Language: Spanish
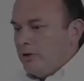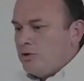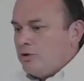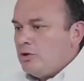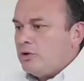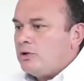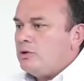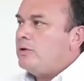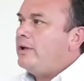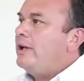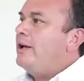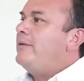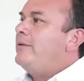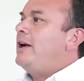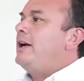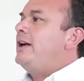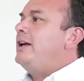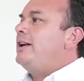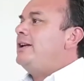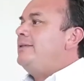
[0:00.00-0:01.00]
Bueno, yo creo que
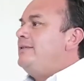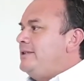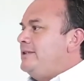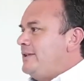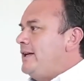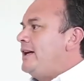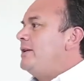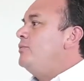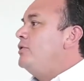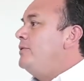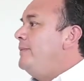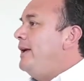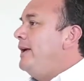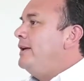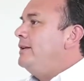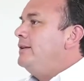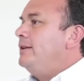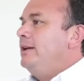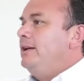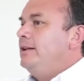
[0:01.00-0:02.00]
habrá que revisar muy
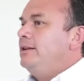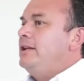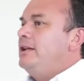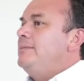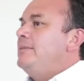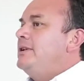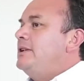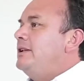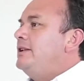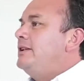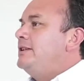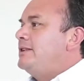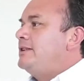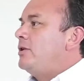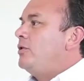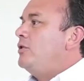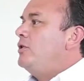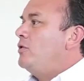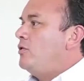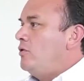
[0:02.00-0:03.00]
bien el tema del
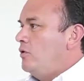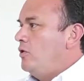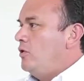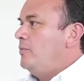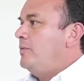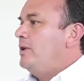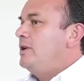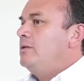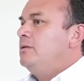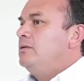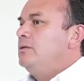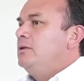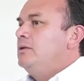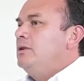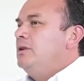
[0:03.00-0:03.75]
desarrollo económico.